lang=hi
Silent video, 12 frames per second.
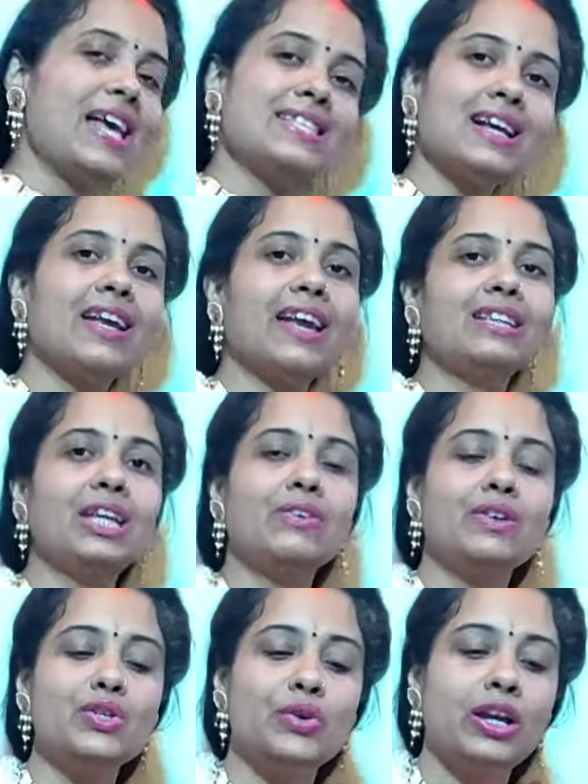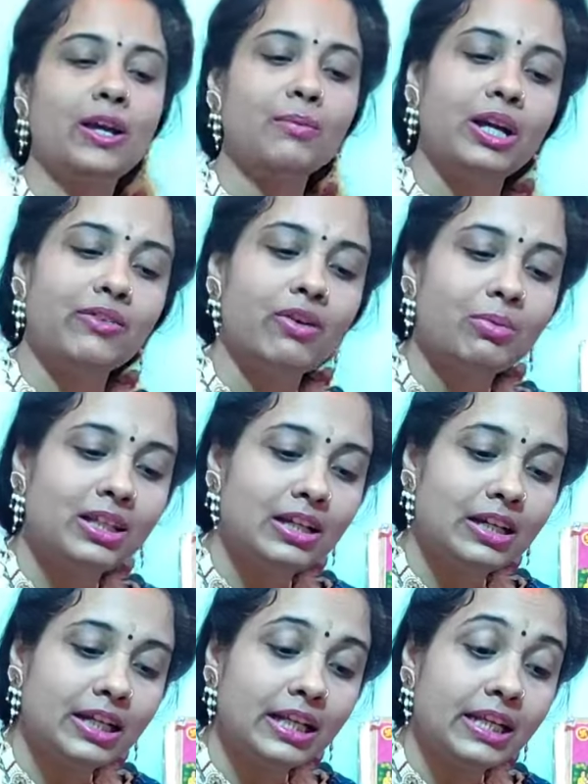ऐसा कहते हुए जो है हम करवा
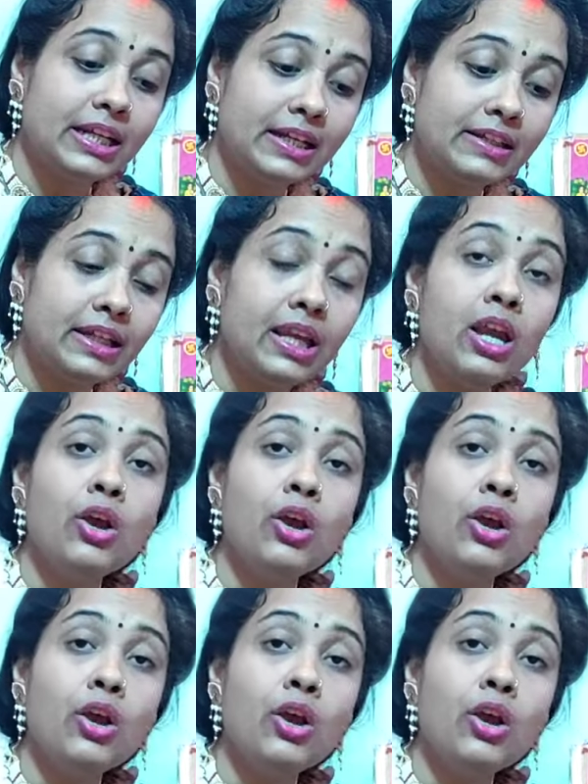बदलने की रीति